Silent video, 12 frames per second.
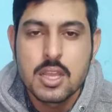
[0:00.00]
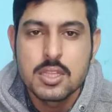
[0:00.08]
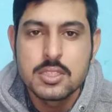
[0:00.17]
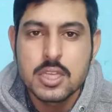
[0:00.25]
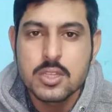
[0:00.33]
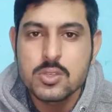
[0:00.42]

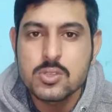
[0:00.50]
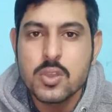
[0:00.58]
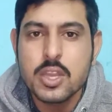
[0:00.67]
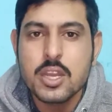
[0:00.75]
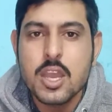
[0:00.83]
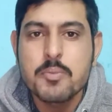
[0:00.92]
आपके ख्याल
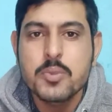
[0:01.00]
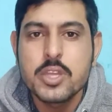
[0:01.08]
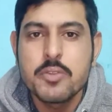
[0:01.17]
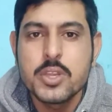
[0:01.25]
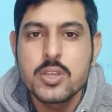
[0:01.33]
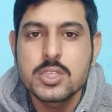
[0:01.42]
से उनके
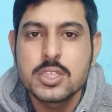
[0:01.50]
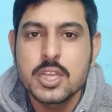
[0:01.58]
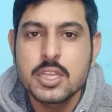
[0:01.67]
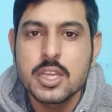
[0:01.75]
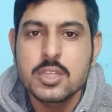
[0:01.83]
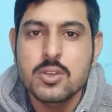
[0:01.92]
चैनल का
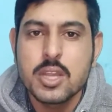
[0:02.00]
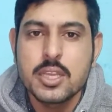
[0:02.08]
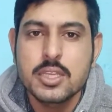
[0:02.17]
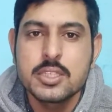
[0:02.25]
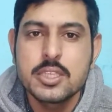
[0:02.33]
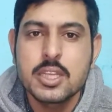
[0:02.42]
नाम क्या हो
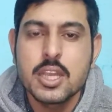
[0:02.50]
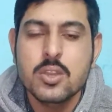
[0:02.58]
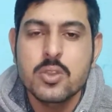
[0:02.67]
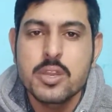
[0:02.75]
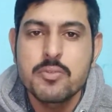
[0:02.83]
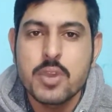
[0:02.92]
सकता है
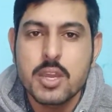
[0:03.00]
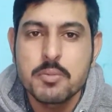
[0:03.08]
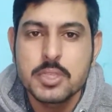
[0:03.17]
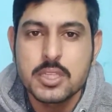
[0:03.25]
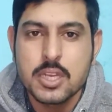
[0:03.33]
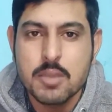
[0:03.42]
या क्या
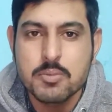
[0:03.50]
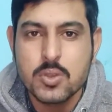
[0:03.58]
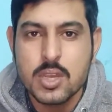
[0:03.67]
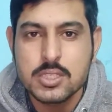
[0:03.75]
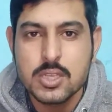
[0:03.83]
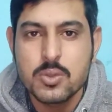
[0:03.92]
होना
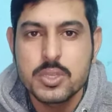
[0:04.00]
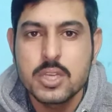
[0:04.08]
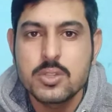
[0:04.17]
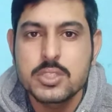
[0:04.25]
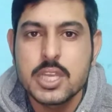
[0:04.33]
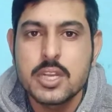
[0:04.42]
चाहिए कॉमेंट
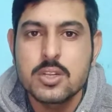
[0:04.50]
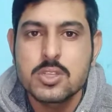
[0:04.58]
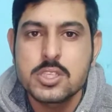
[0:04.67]
सेक्शन